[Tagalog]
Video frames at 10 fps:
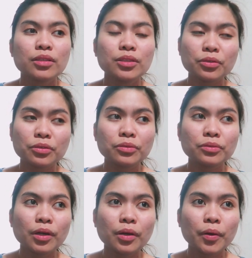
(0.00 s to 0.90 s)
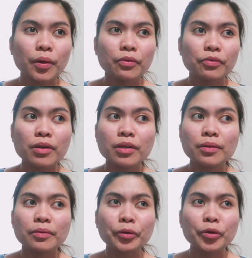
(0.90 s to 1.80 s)
So, pro
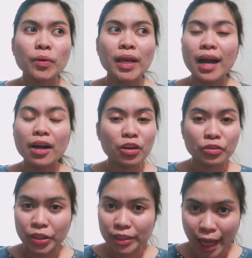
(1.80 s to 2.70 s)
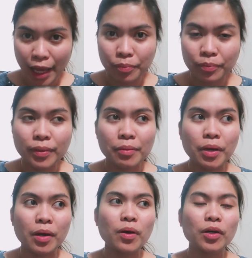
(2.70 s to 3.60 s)
kung wala kang overtime,
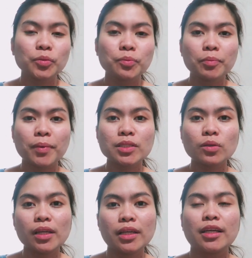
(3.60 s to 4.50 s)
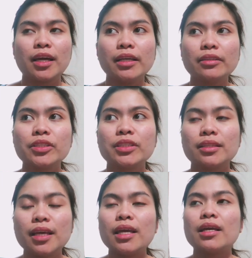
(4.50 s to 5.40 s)
bawa, pumapasok ka lang ng 8 hours
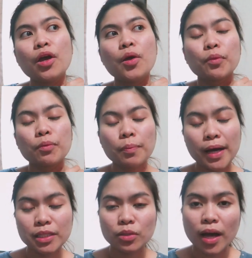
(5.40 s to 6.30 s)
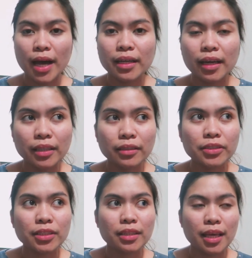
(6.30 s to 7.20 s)
a day, pumapasok ka ng 8
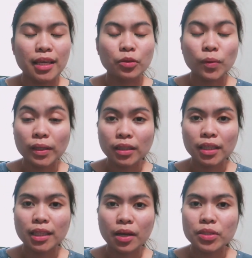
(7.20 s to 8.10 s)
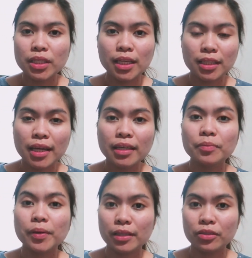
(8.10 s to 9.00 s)
hours a day,
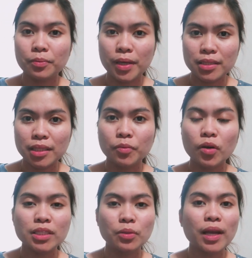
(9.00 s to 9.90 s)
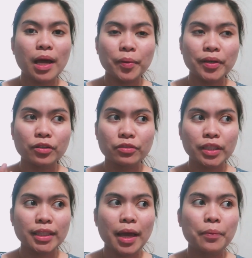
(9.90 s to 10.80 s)
23,800 pa rin yung basic mo kasi wala pa yung
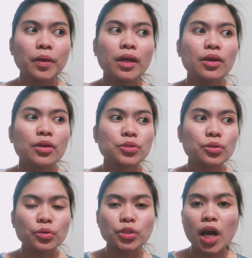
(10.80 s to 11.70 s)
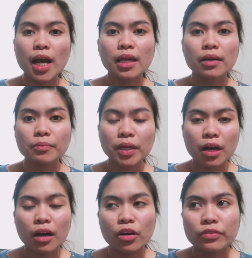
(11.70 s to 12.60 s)
overtime. So, tsaka lang
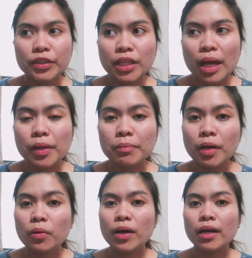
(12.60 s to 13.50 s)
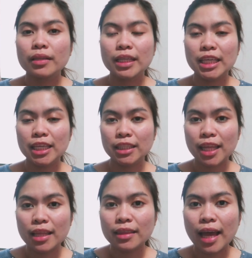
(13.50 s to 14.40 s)
magkaka-overtime. Halimbawa, nagiging
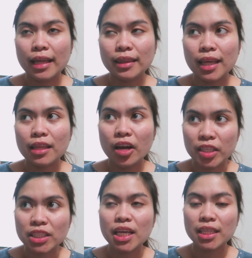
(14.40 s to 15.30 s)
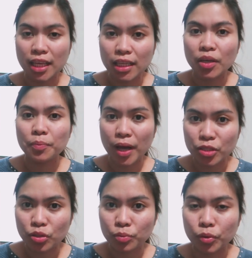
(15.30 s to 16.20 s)
10, 10 hours a day na yung
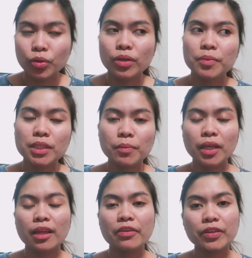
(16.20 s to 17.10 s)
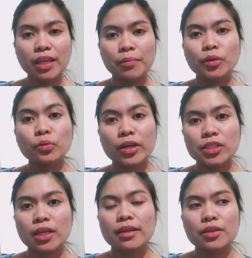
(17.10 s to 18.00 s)
pasok mo. Ibig sabihin, everyday may 2
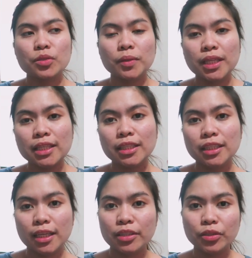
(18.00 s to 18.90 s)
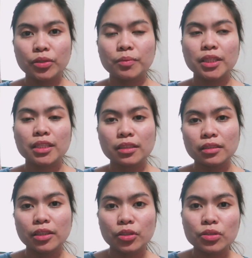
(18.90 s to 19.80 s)
hours ka na. So, madadagdagan yun.
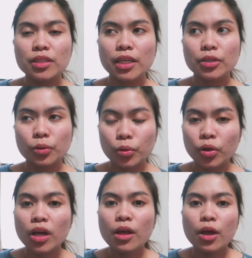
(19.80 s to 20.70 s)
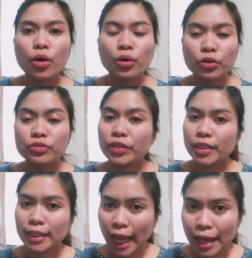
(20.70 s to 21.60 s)
Madadagdag yun sa inyong
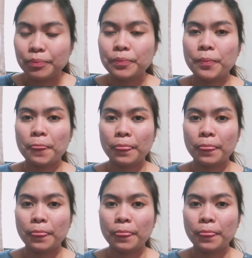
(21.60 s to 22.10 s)
overtime.